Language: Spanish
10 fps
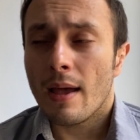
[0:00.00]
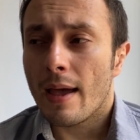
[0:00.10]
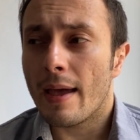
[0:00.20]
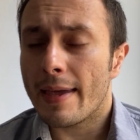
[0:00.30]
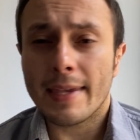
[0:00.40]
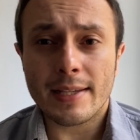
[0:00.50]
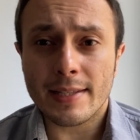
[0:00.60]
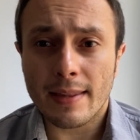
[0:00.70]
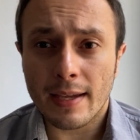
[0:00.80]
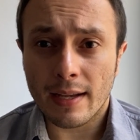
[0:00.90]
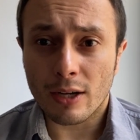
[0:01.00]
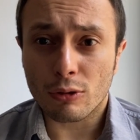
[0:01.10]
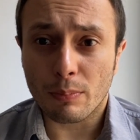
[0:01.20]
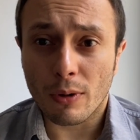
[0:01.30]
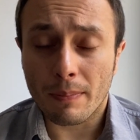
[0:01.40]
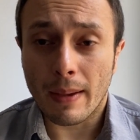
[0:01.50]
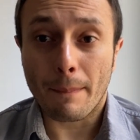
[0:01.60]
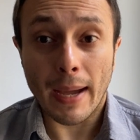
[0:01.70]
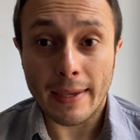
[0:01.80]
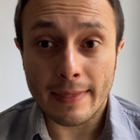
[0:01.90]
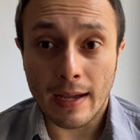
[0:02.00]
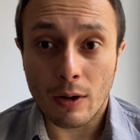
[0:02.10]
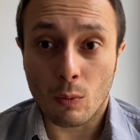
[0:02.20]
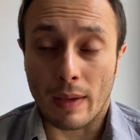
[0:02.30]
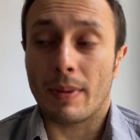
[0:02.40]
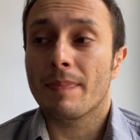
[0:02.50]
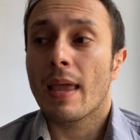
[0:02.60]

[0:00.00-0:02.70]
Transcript: Eh, y es la de crear tu propia página web.